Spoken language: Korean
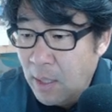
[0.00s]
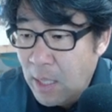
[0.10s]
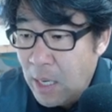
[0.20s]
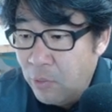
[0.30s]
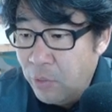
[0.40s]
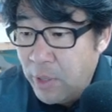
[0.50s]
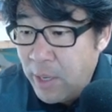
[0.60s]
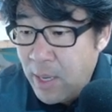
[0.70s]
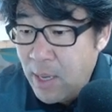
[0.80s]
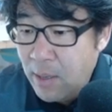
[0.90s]

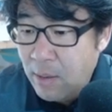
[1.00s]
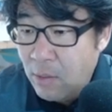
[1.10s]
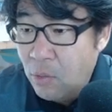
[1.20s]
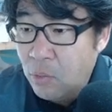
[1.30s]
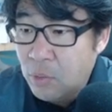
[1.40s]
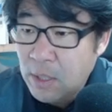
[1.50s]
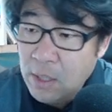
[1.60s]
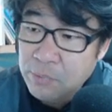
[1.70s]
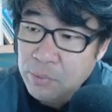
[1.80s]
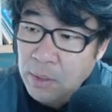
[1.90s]
가운데에
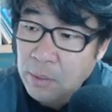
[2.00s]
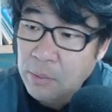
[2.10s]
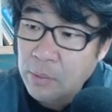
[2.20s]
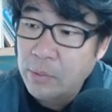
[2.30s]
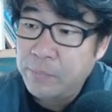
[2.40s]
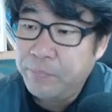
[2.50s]
색깔 이쁘네요.